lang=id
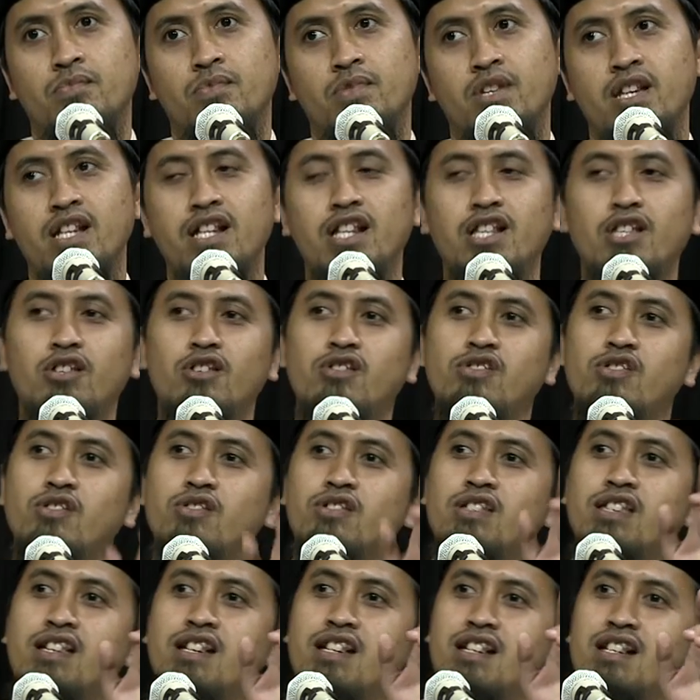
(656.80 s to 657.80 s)
Ini
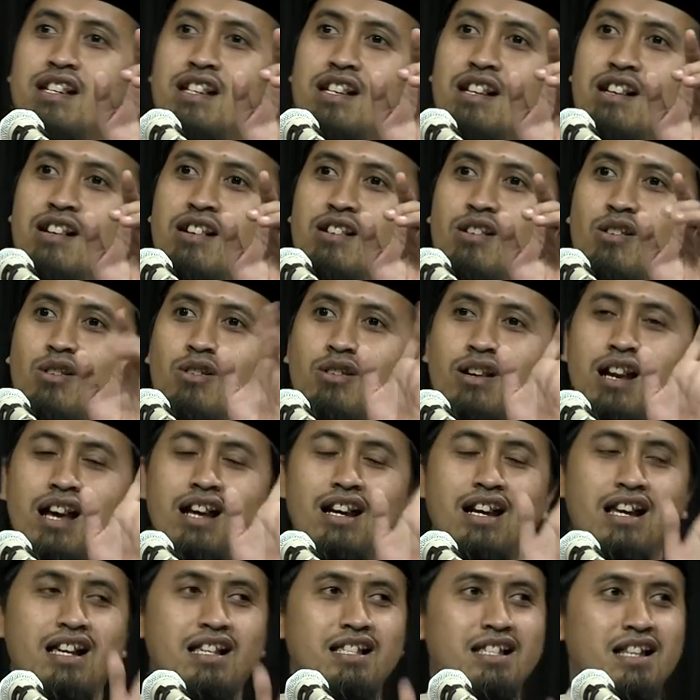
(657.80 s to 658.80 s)
contohnya
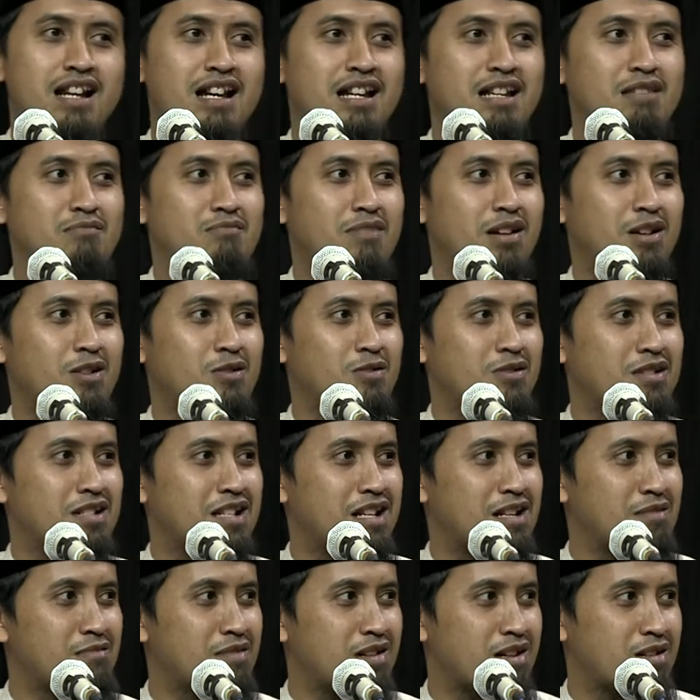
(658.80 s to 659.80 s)
orang Nasrani masuk ke
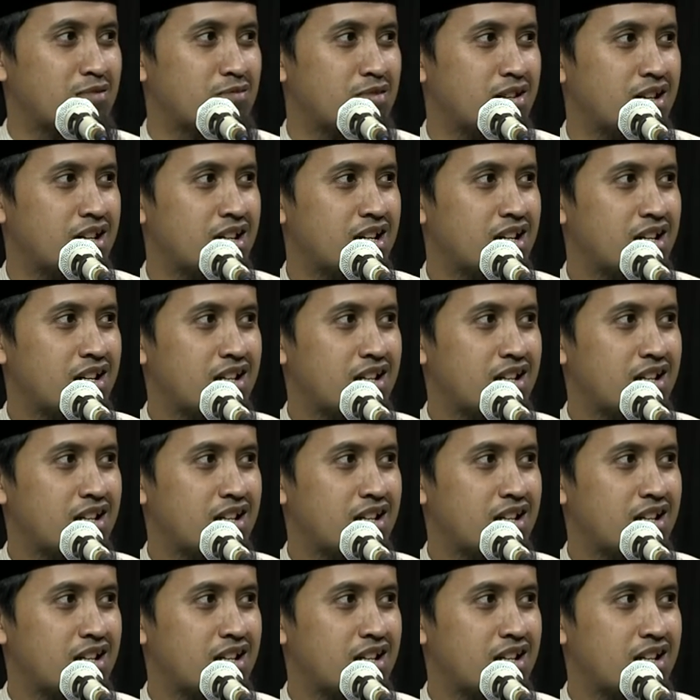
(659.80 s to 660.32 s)
dalam agama